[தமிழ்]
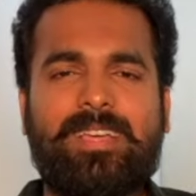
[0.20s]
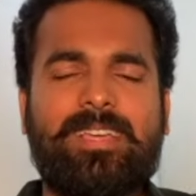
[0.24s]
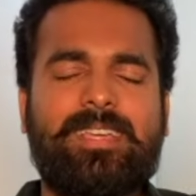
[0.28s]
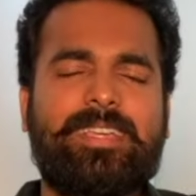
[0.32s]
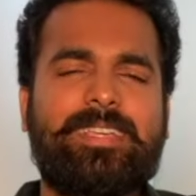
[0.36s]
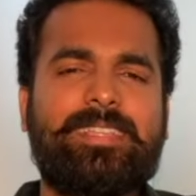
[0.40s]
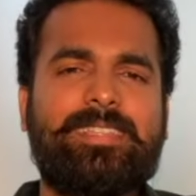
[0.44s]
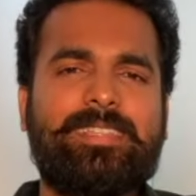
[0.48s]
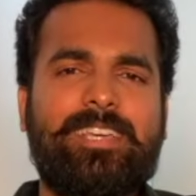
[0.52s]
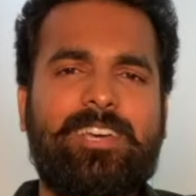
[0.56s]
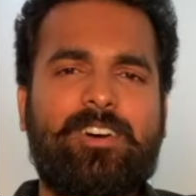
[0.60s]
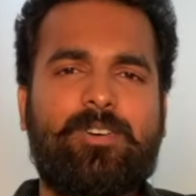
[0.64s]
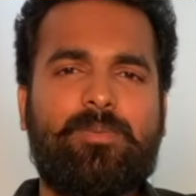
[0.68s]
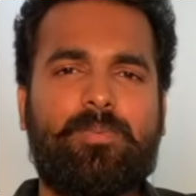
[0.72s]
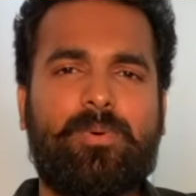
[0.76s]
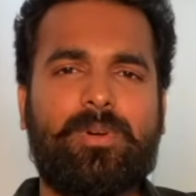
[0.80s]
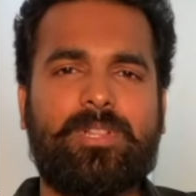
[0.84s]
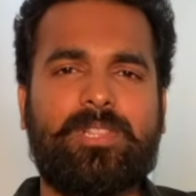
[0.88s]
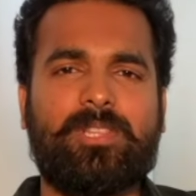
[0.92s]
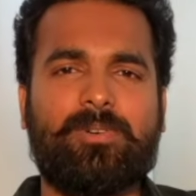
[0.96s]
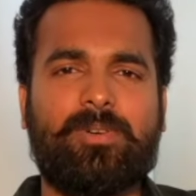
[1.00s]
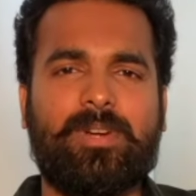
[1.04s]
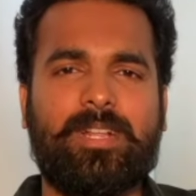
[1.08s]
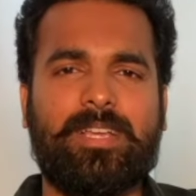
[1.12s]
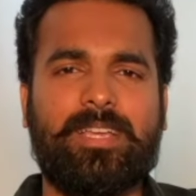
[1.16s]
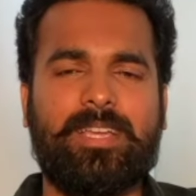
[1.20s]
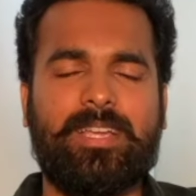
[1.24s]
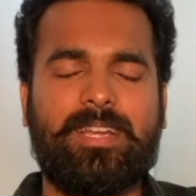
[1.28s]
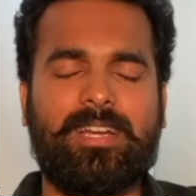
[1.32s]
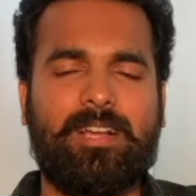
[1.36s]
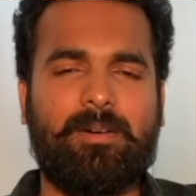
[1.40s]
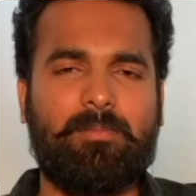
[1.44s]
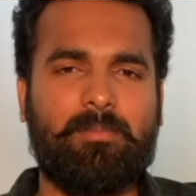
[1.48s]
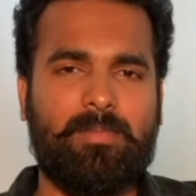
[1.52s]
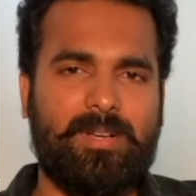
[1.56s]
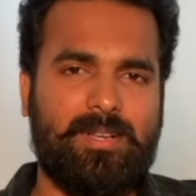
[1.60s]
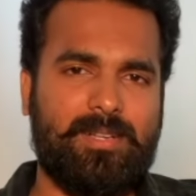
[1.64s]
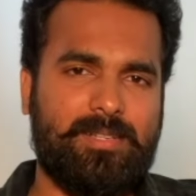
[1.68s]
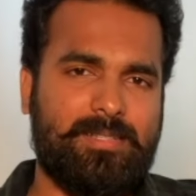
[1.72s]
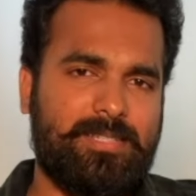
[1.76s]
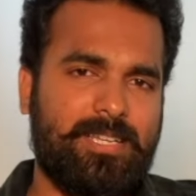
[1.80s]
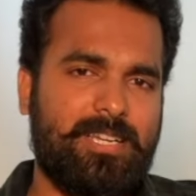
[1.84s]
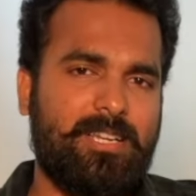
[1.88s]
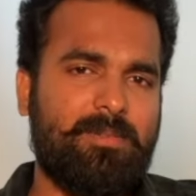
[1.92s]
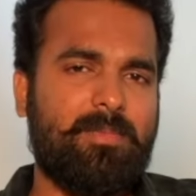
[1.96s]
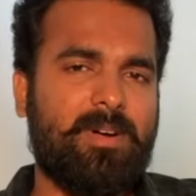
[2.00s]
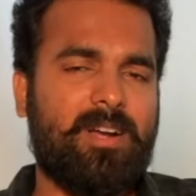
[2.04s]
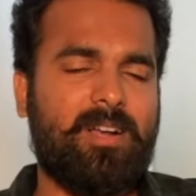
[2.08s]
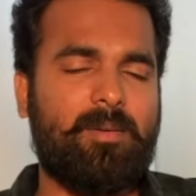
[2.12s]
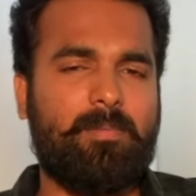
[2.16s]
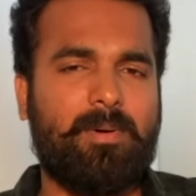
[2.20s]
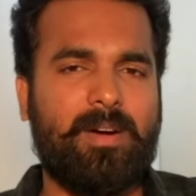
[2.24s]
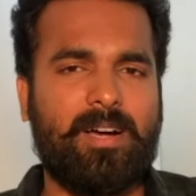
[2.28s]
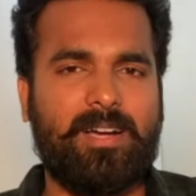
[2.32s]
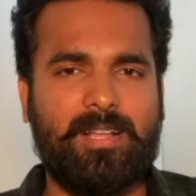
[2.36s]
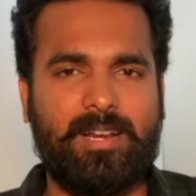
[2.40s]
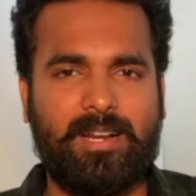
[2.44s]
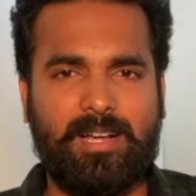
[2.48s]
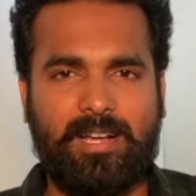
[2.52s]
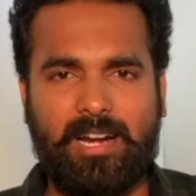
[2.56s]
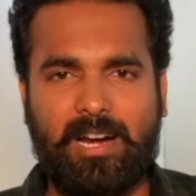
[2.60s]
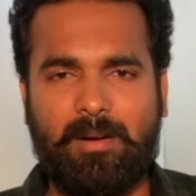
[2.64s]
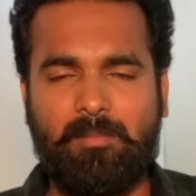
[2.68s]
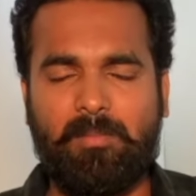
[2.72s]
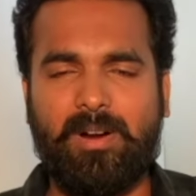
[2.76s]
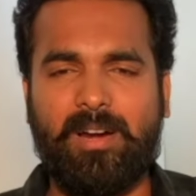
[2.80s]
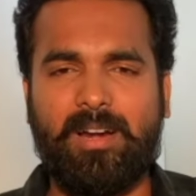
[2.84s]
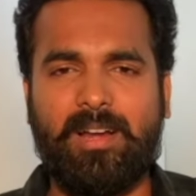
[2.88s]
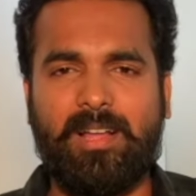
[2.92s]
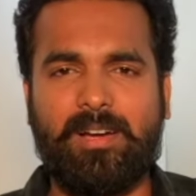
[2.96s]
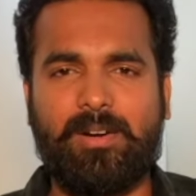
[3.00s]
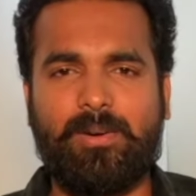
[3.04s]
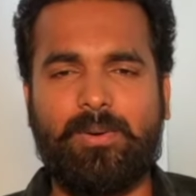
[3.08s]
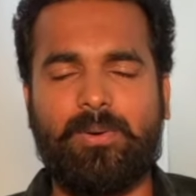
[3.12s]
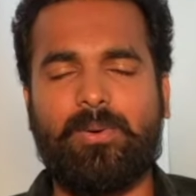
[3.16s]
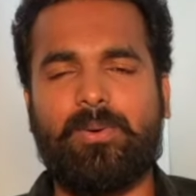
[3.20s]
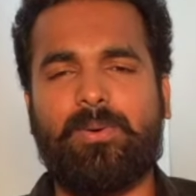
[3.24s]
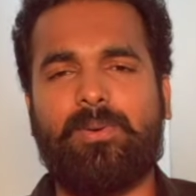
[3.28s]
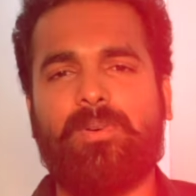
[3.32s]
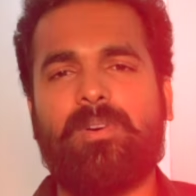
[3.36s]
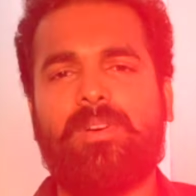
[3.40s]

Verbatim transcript: இந்தியாவை பொறுத்த வரைக்கும் நம்ம சினிமாவில் பார்க்குற கிராமங்களாகட்டும்